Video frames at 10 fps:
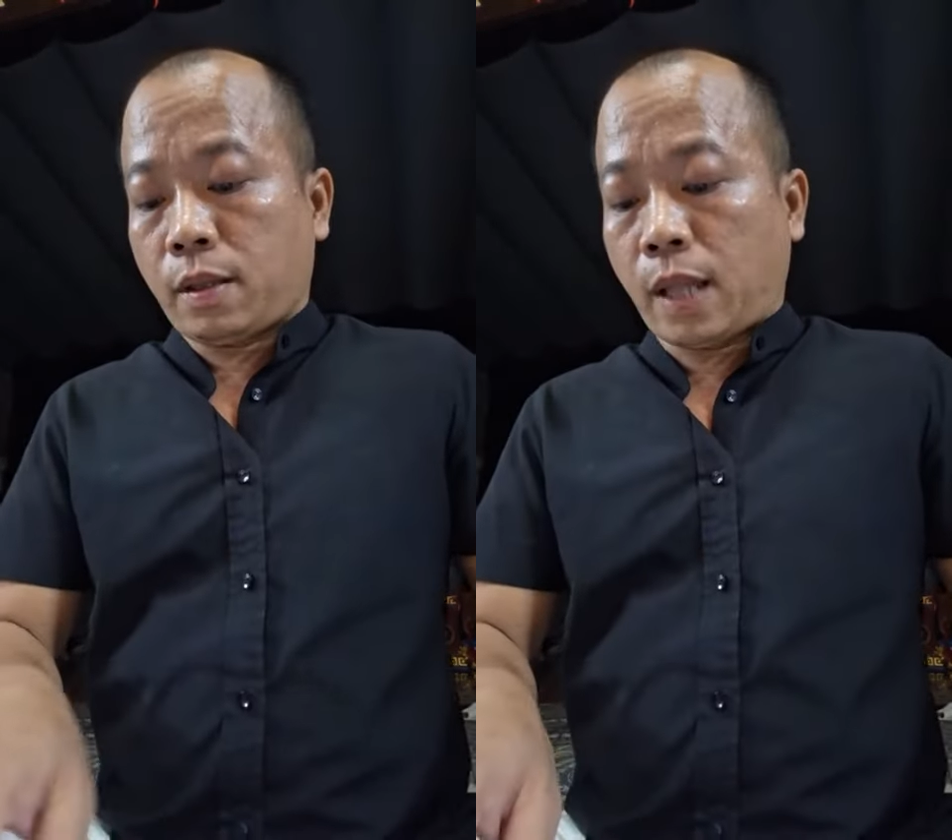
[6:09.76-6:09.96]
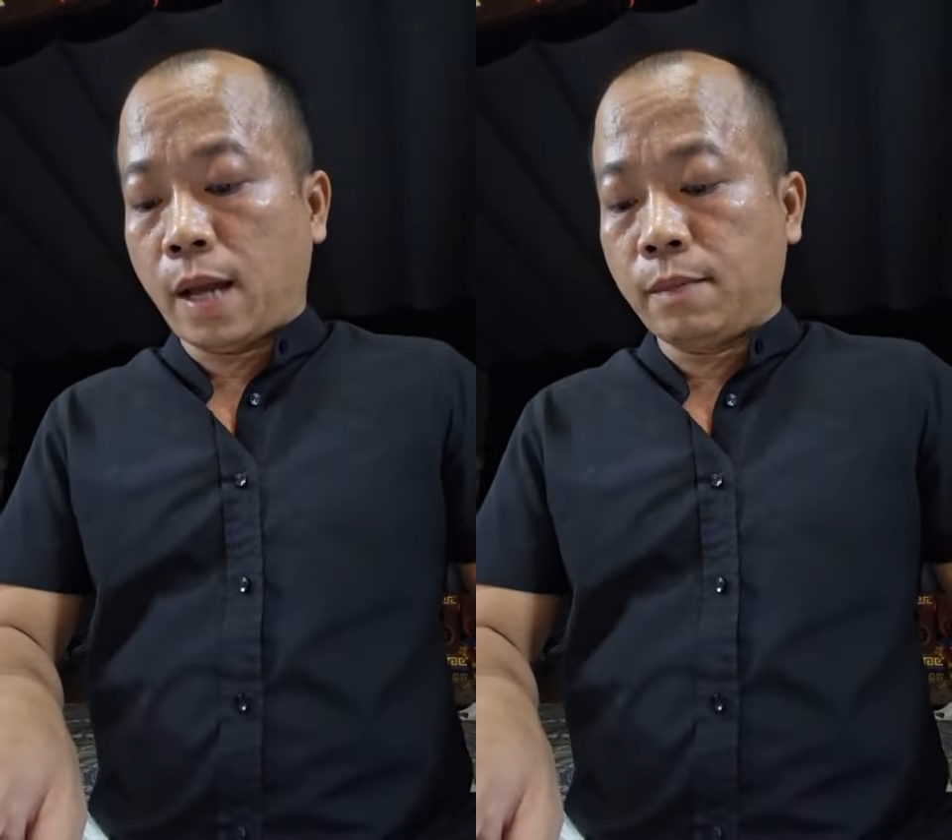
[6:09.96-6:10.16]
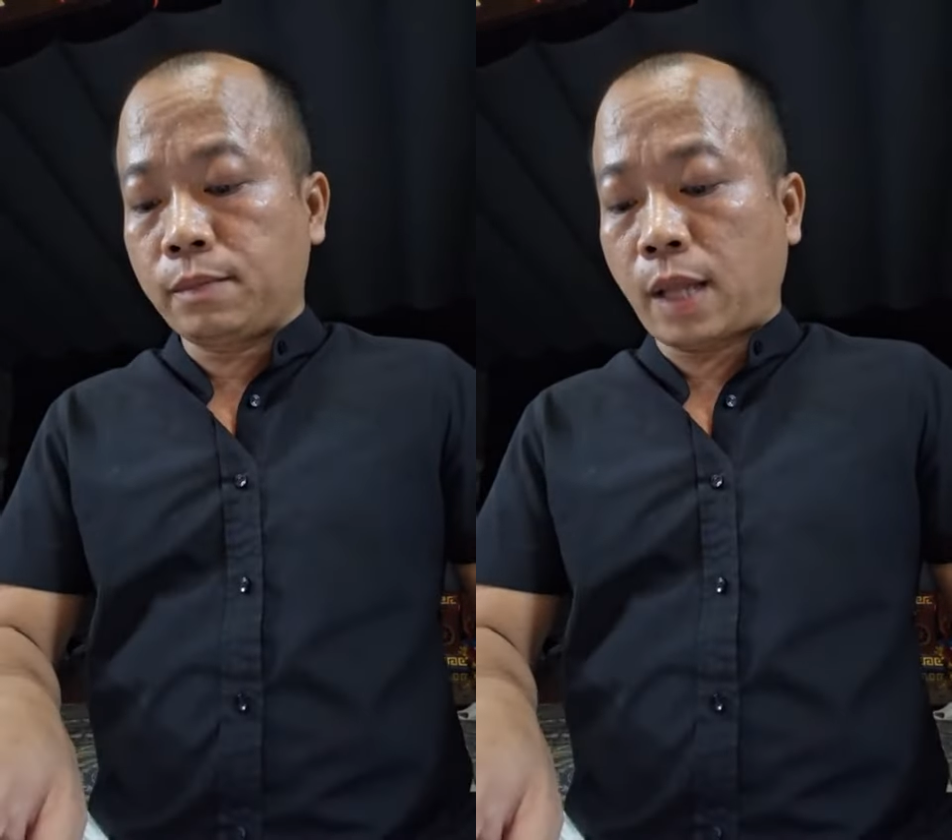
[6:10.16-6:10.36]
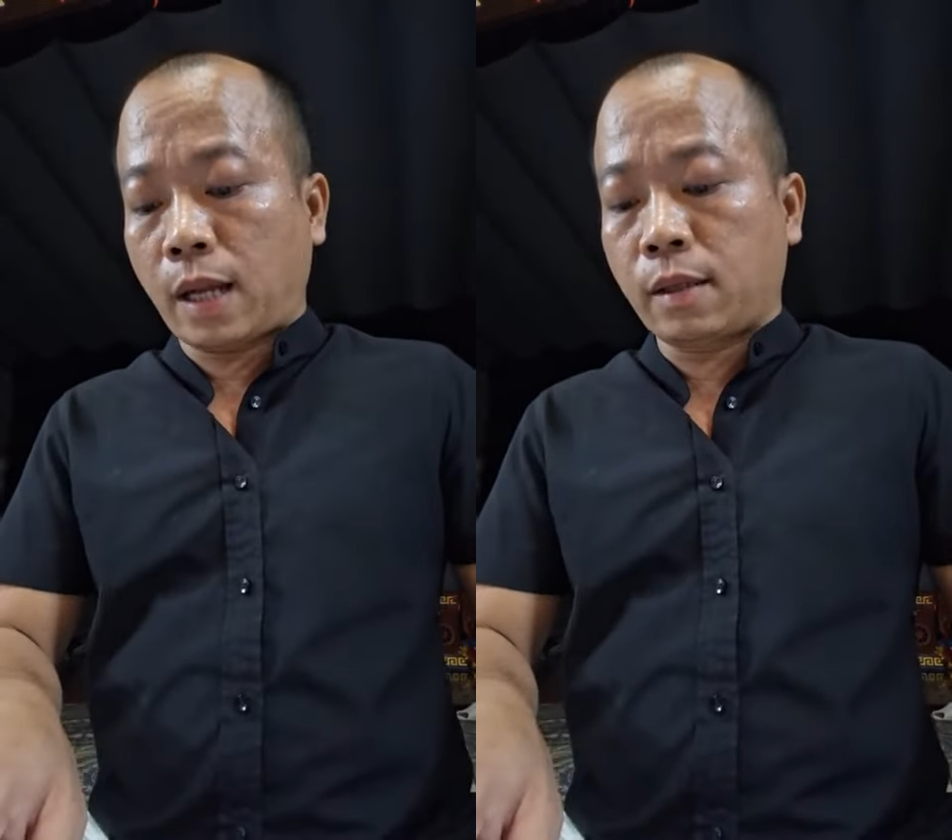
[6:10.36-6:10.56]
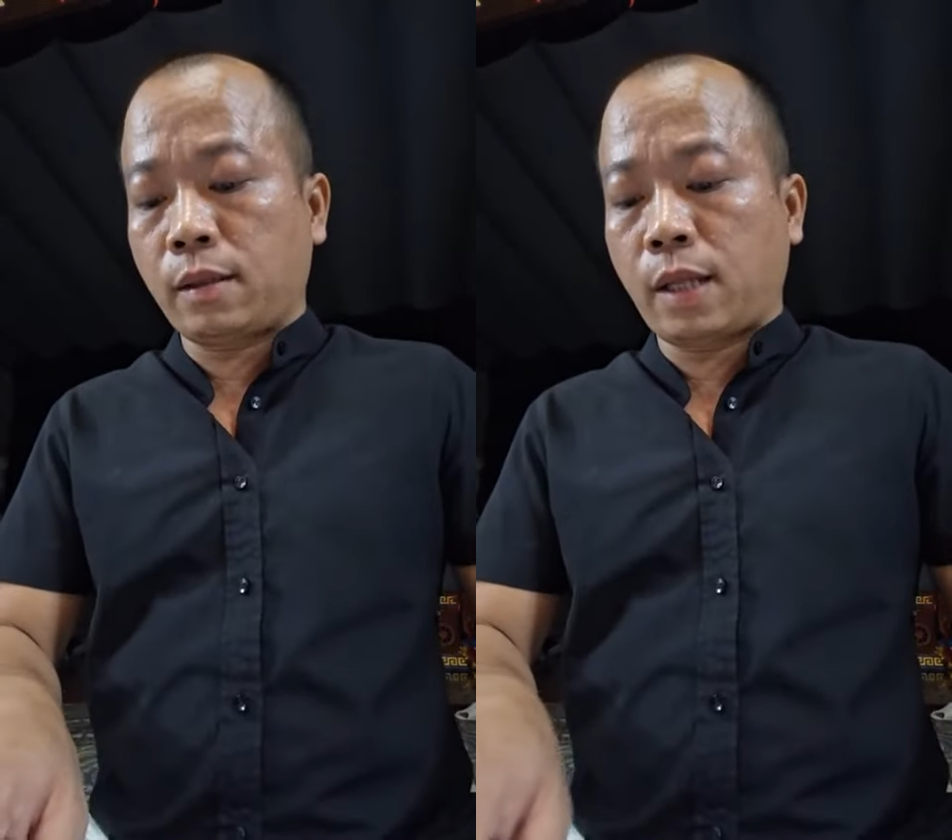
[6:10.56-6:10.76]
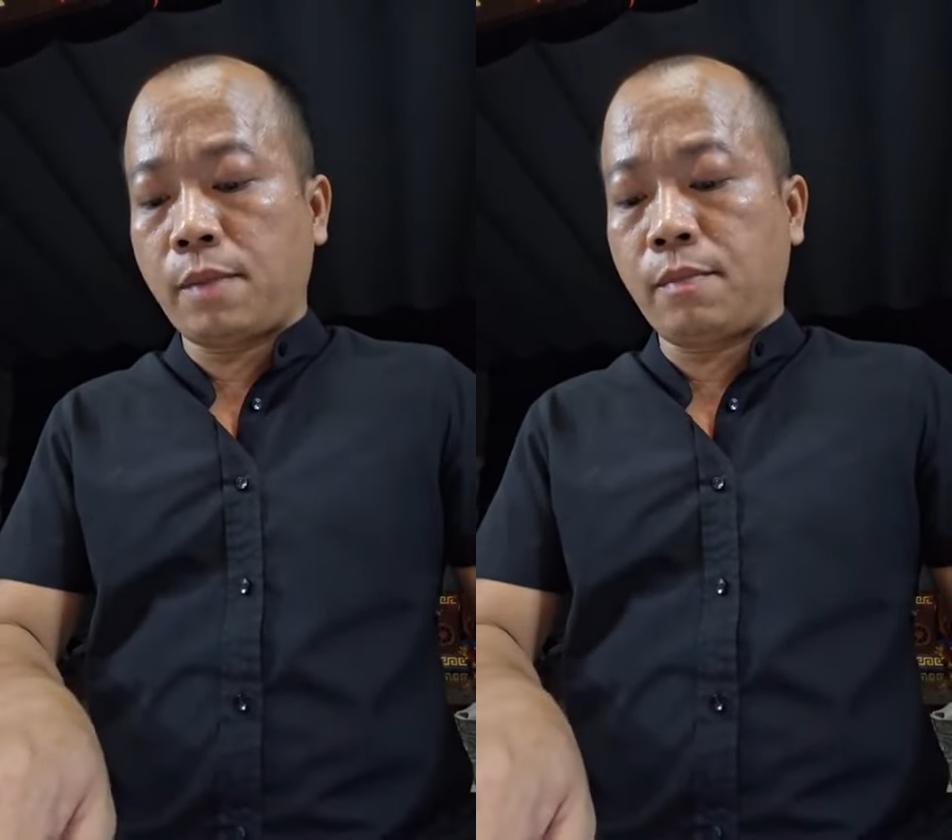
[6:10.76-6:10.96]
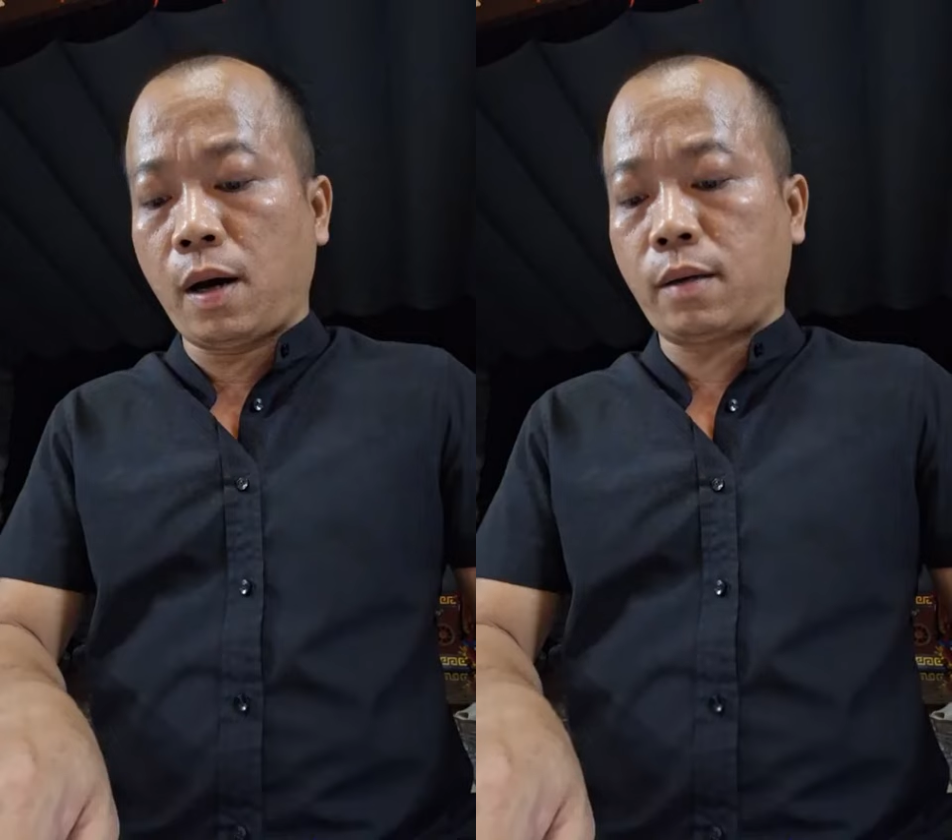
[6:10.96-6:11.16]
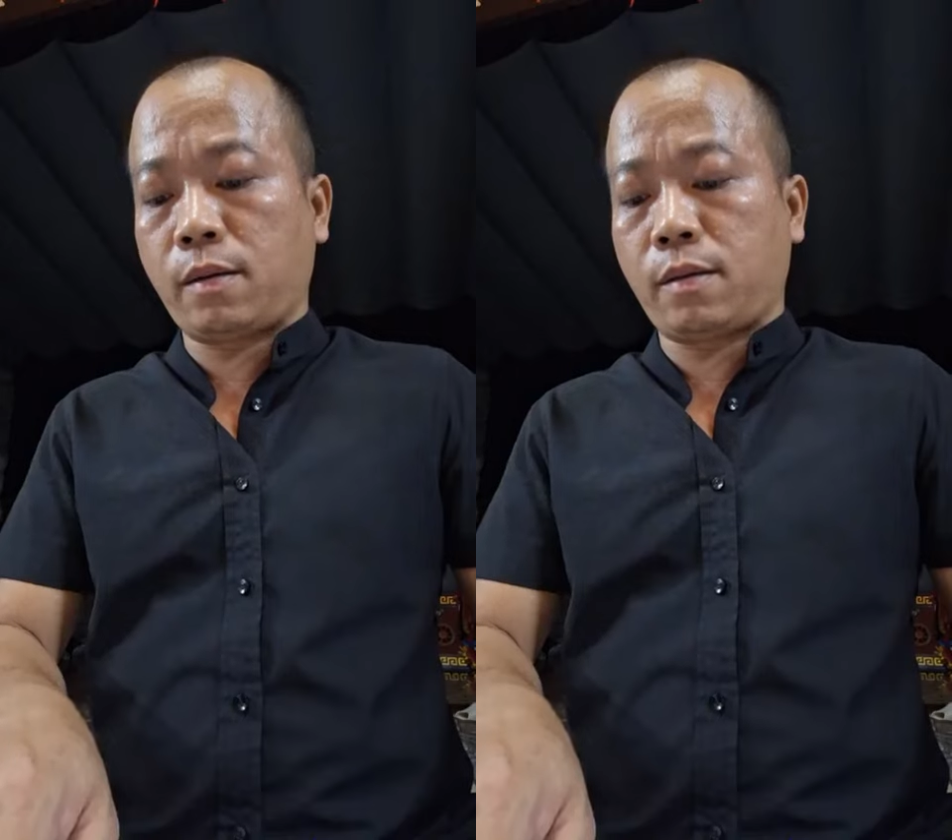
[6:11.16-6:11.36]
Thêm thân thêm
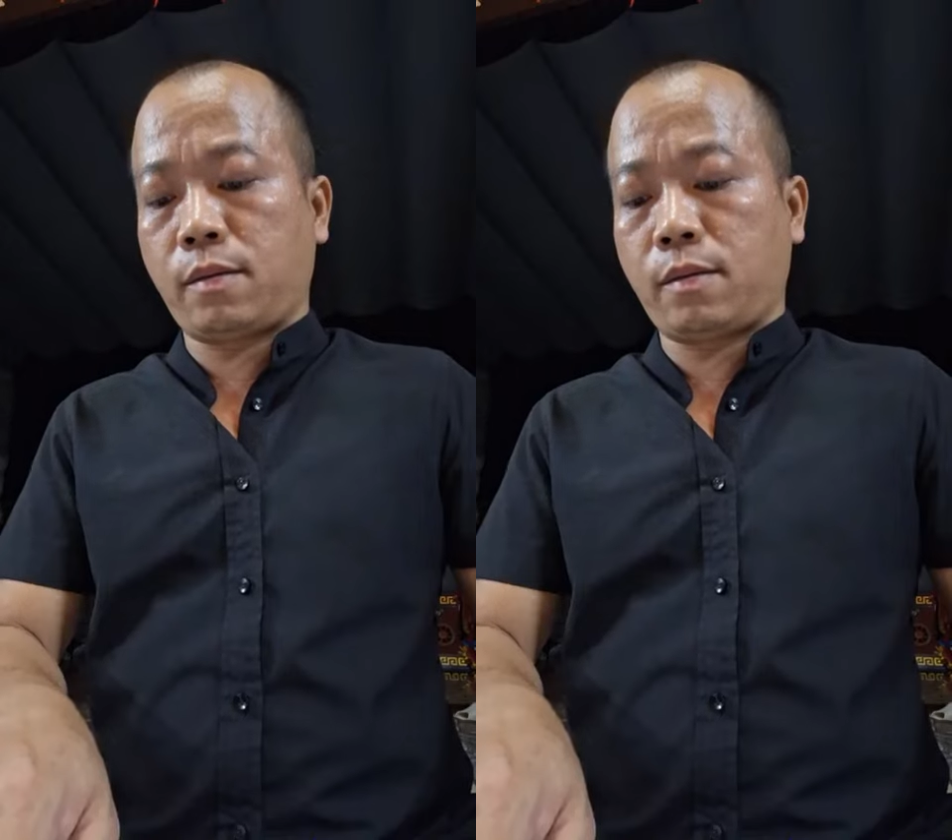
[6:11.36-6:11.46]
bớt